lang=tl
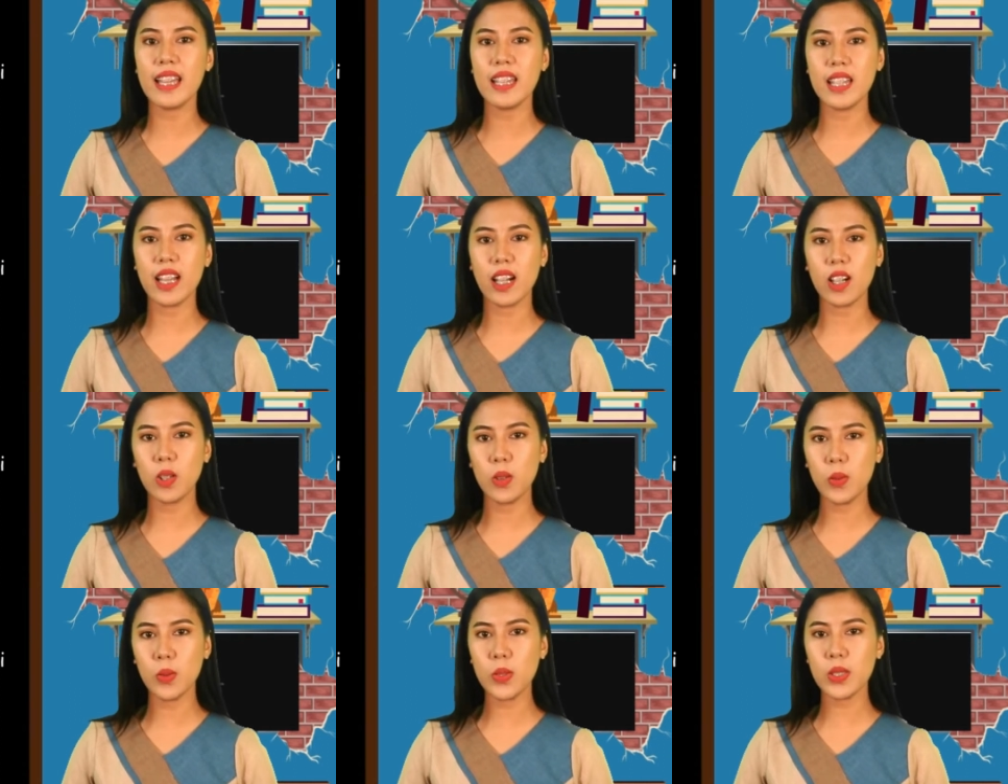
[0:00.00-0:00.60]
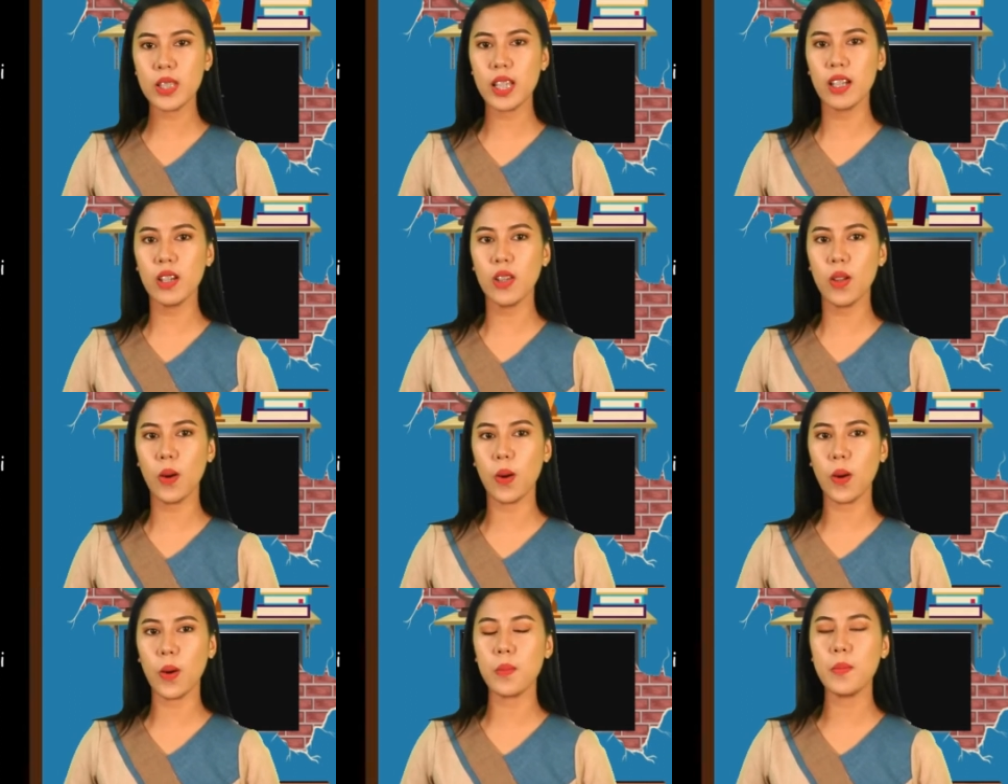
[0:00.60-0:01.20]
nagkusang
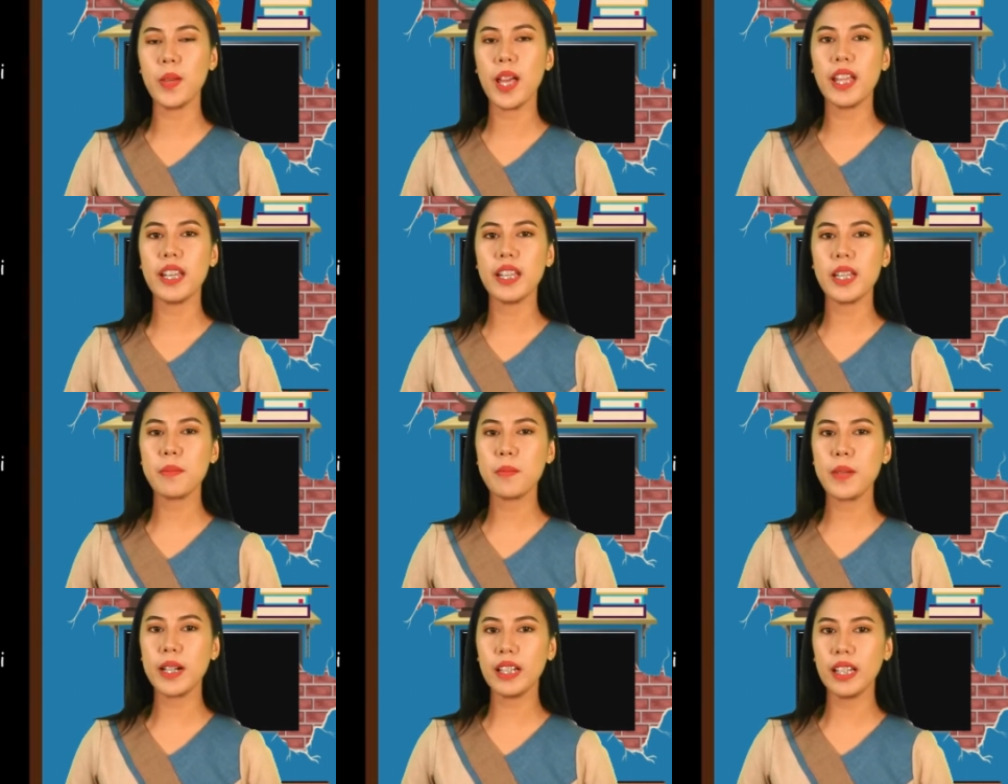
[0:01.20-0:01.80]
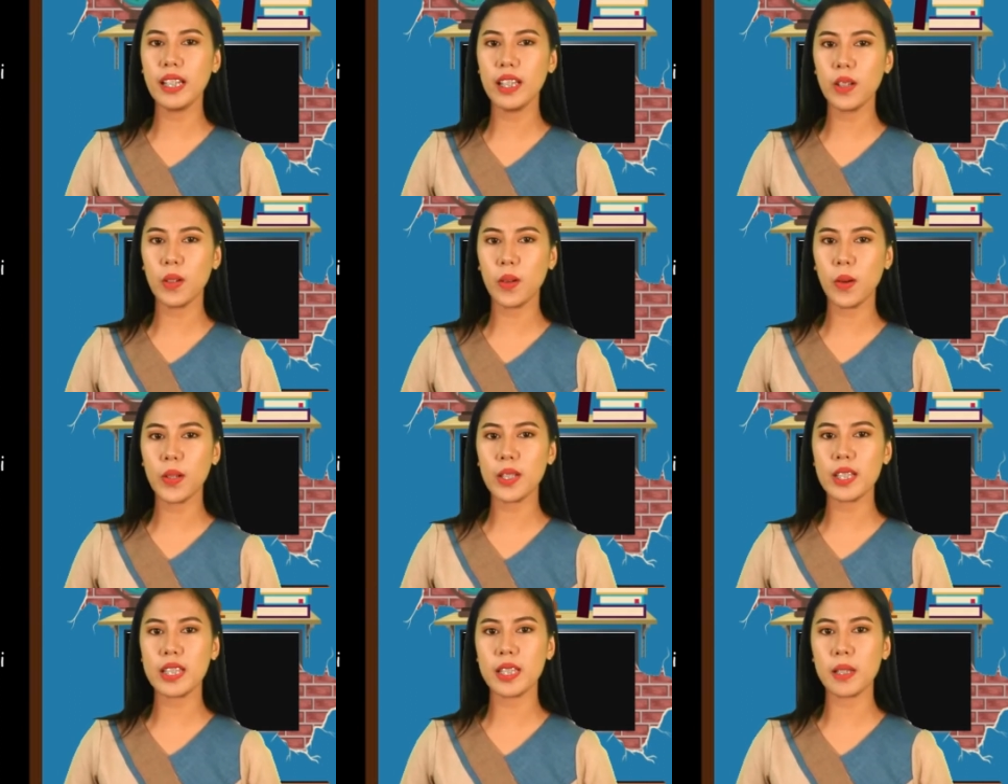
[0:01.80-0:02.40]
loob na
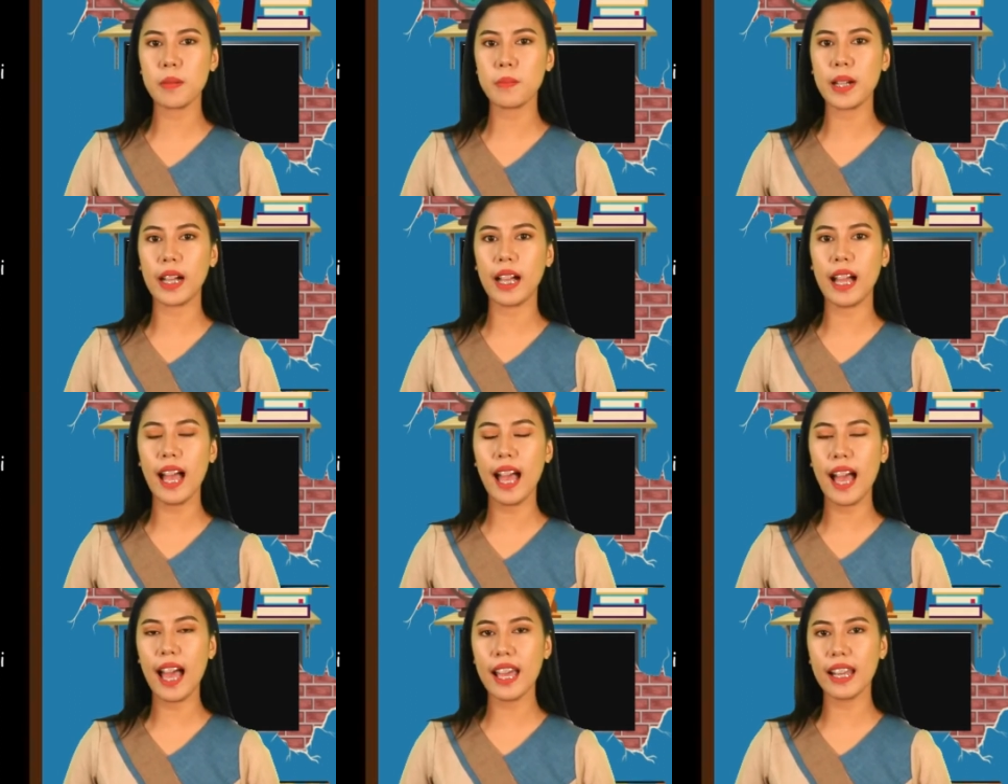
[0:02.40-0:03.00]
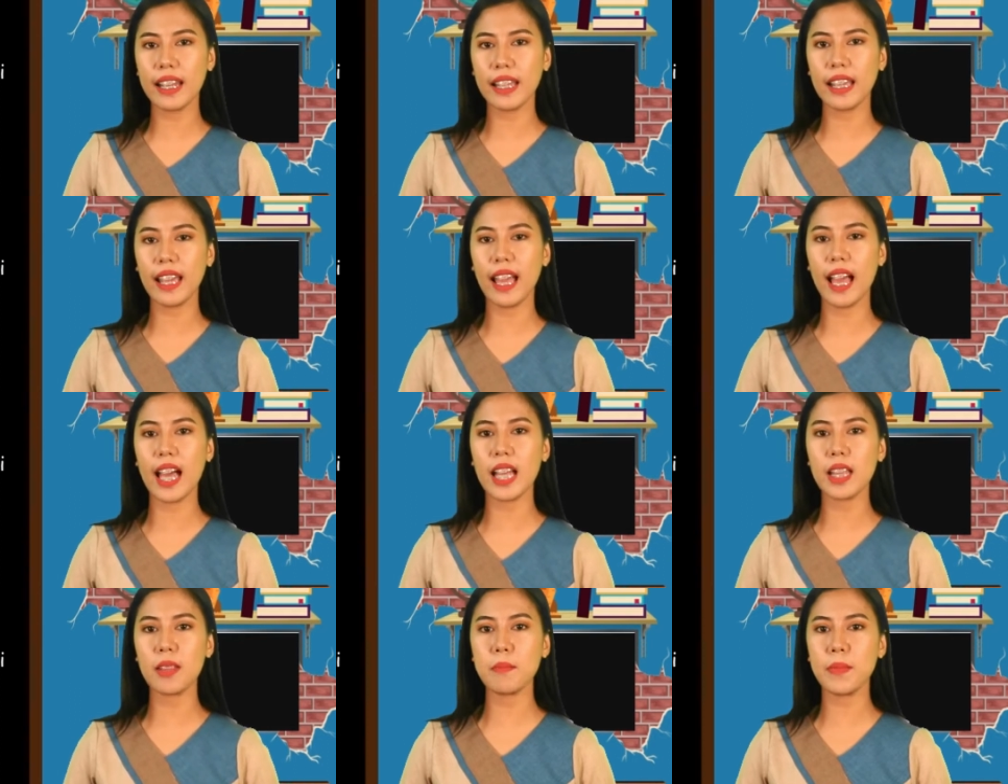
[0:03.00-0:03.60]
maglingkod sa mga hari
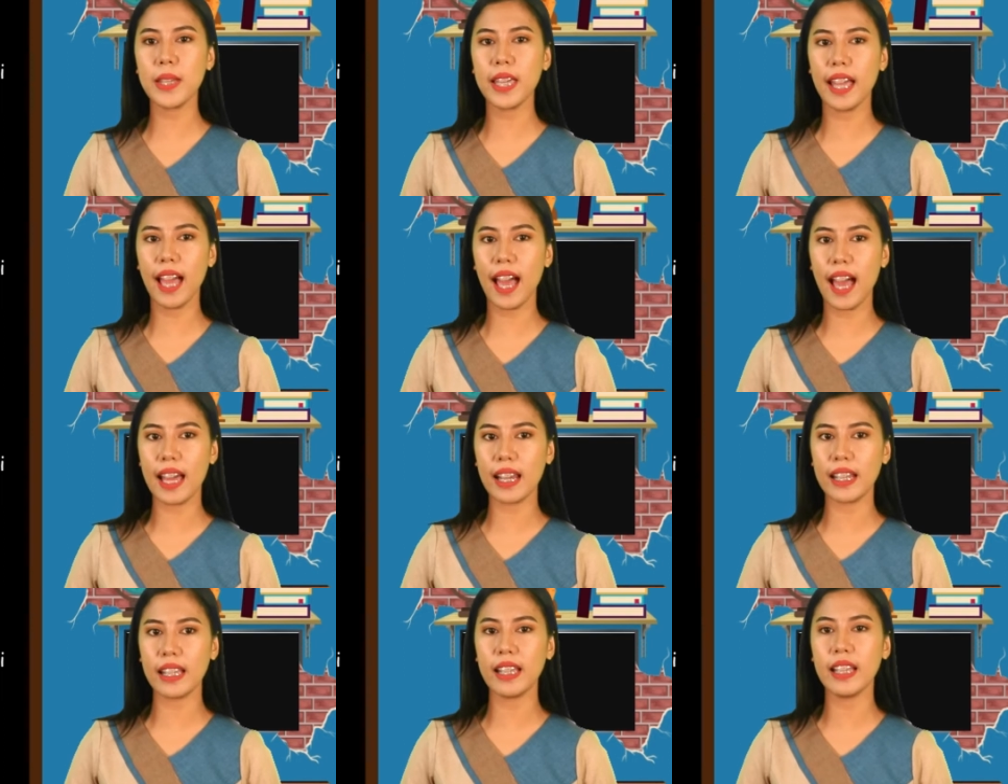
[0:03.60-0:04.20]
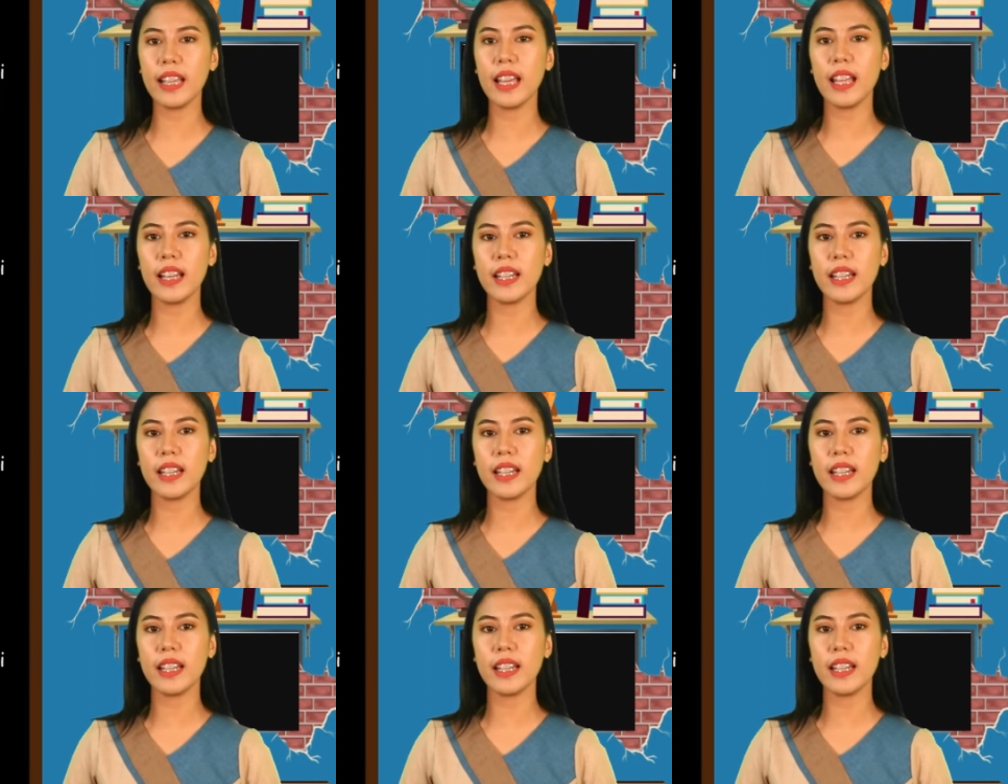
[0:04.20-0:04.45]
at may-ari